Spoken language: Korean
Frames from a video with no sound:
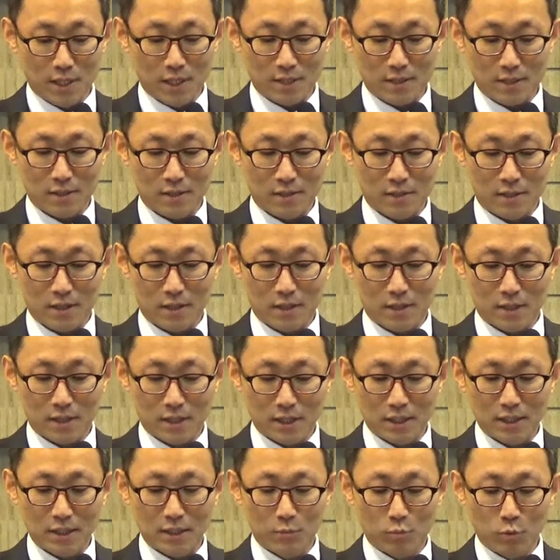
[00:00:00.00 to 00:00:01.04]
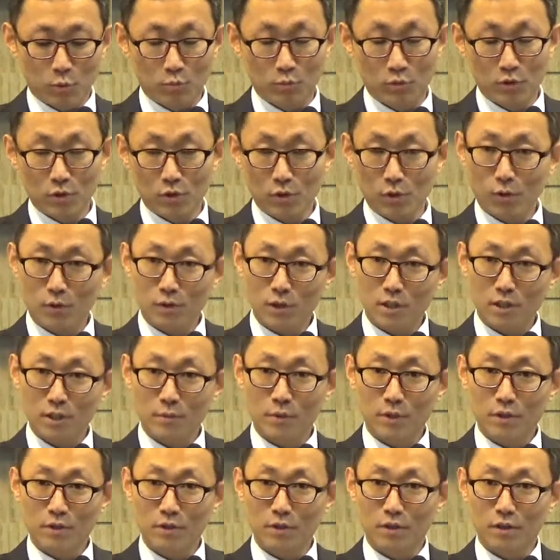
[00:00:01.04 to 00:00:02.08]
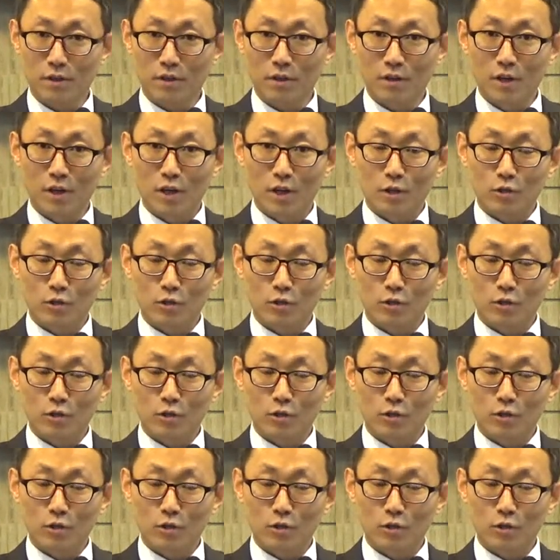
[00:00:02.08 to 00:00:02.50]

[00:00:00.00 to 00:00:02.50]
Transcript: 하시는데 그 본문 설교를 하시면서